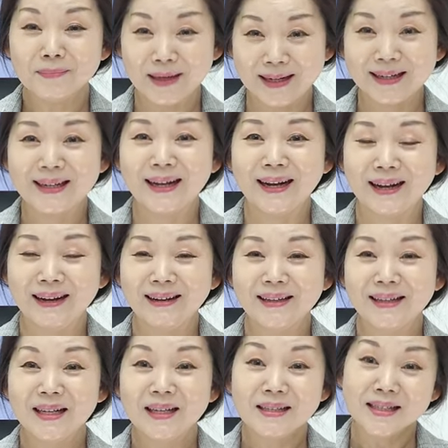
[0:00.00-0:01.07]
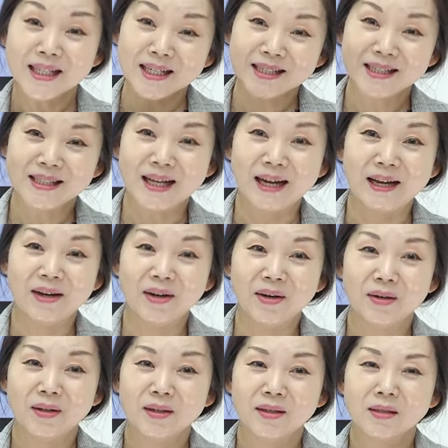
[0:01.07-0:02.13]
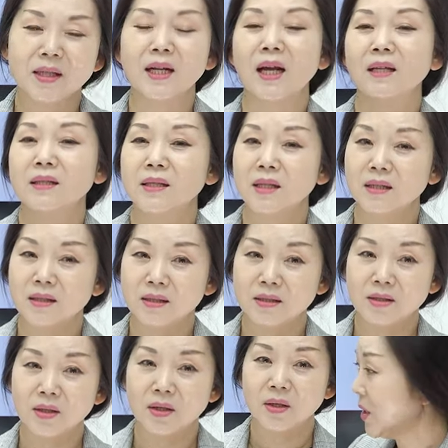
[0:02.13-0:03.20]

말까? 짜지나요? 잘 안 짜지죠.